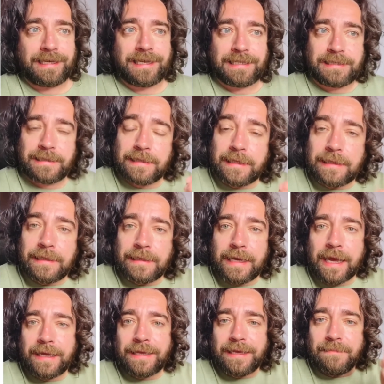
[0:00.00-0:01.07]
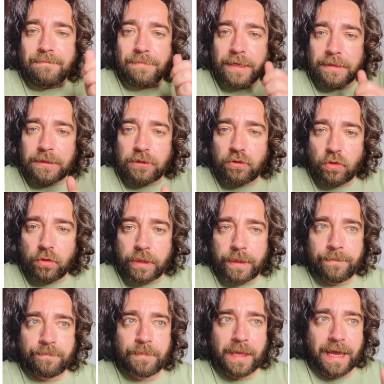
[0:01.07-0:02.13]
che si declina
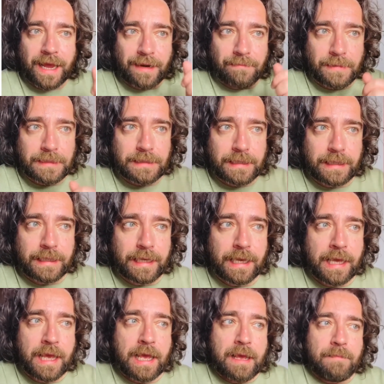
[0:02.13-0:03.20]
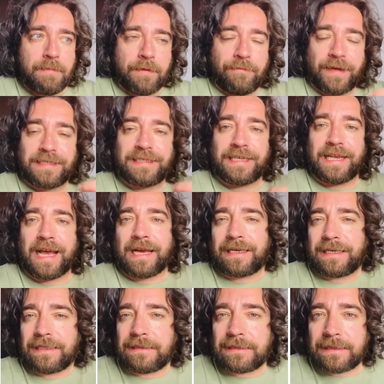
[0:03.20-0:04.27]
imprenditore al maschile per farsi
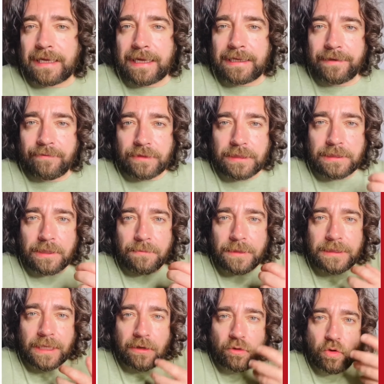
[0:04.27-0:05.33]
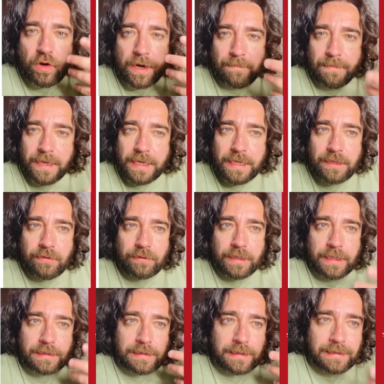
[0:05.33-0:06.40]
accreditare evidentemente ancora meglio
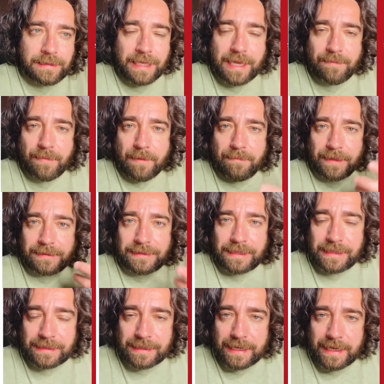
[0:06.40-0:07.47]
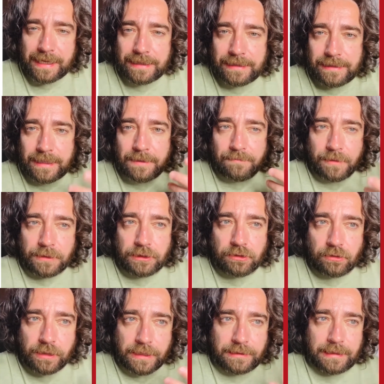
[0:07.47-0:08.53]
nel sistema patriarcale
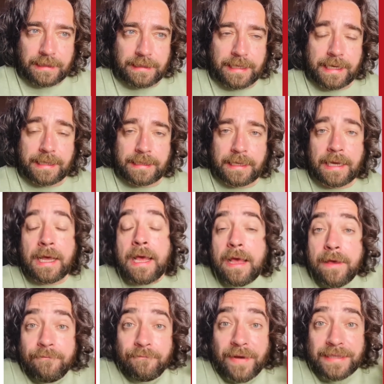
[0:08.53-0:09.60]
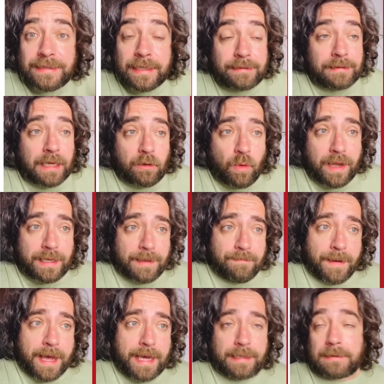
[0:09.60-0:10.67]
dell'imprenditoria italiana, vada da qualche
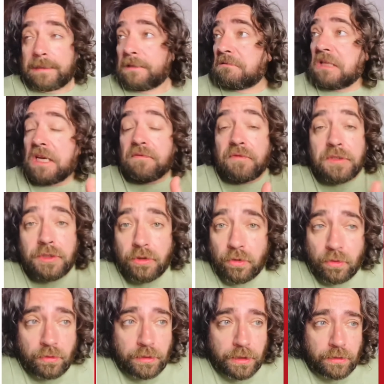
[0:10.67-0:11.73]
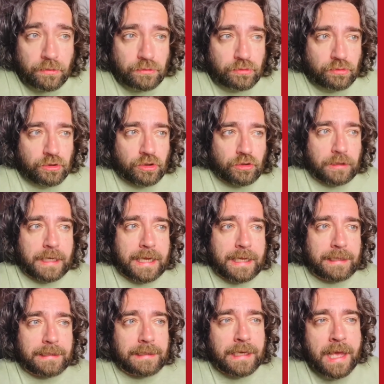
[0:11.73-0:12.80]
parte in televisione o sui
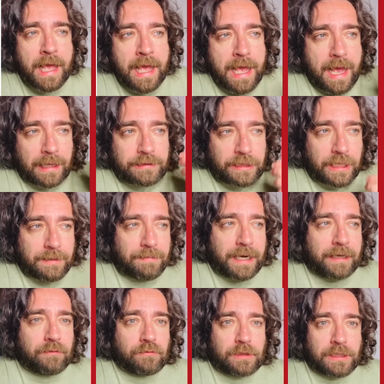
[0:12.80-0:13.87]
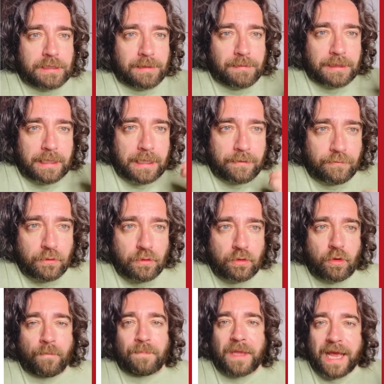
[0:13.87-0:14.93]
giornali a celebrare un sistema del
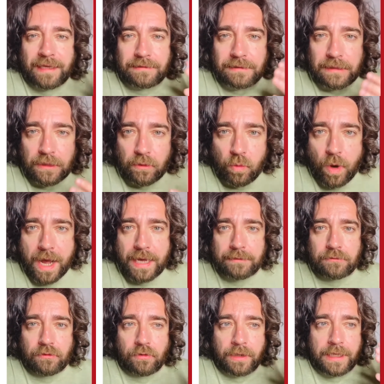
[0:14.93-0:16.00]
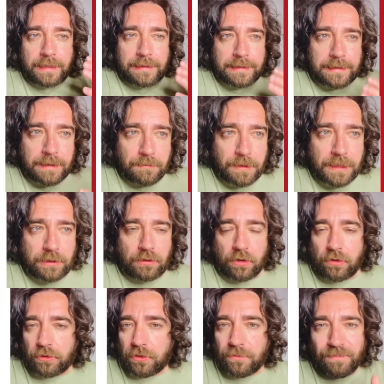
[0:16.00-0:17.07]
lavoro antiquato e
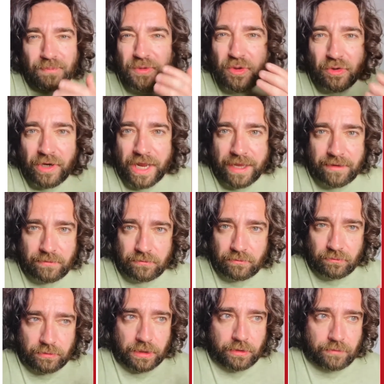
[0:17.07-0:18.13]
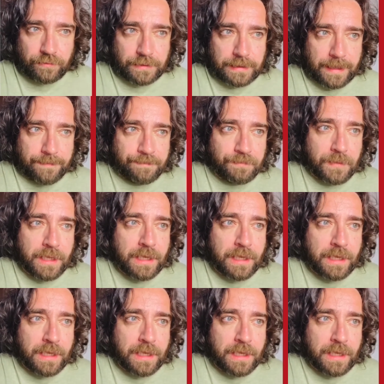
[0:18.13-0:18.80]
discriminatorio non è una novità.